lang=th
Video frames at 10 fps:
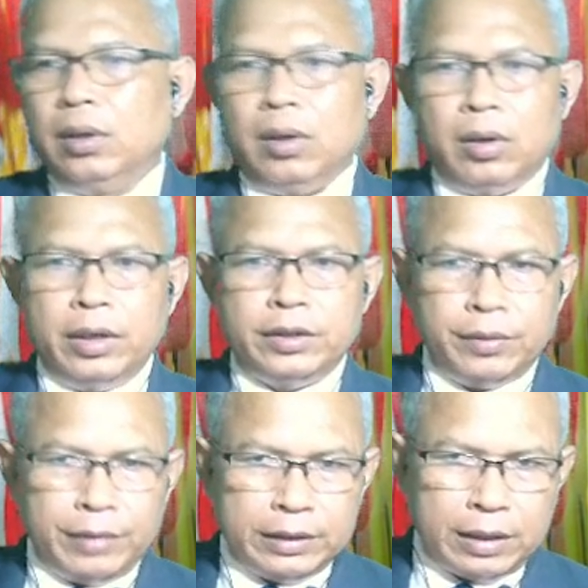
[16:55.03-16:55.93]
or
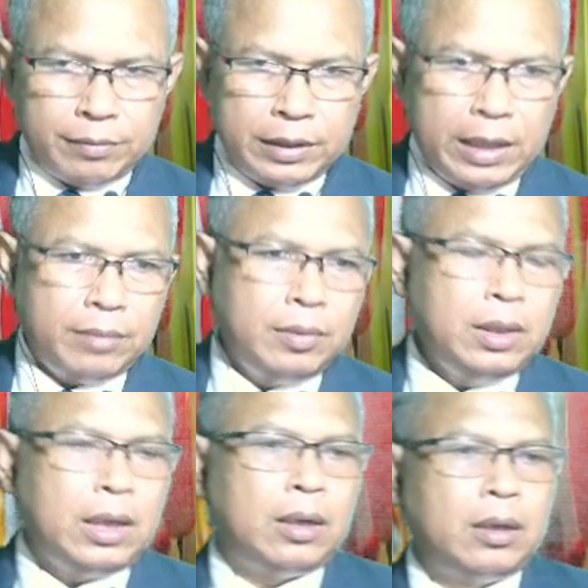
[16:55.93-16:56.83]
receiving something
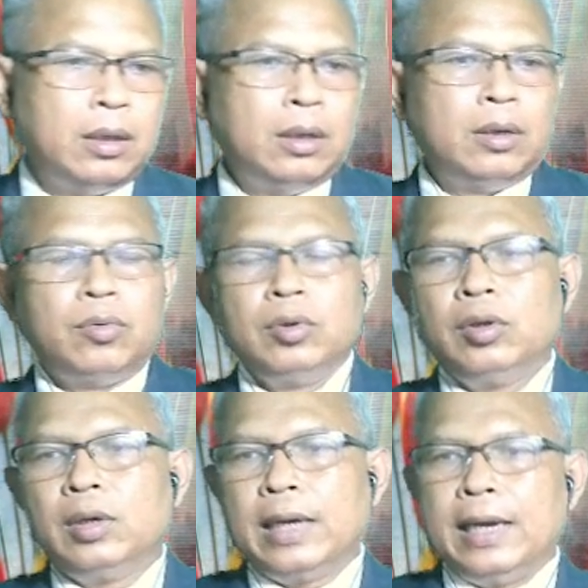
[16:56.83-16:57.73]
เมื่อคุณ
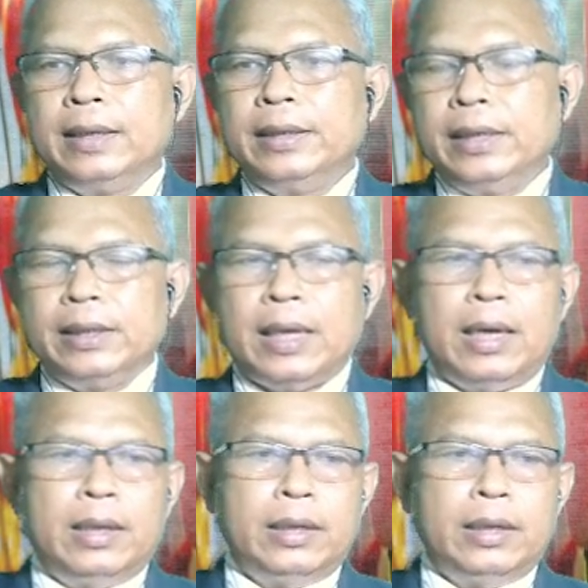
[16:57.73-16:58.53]
ต้องการที่จะ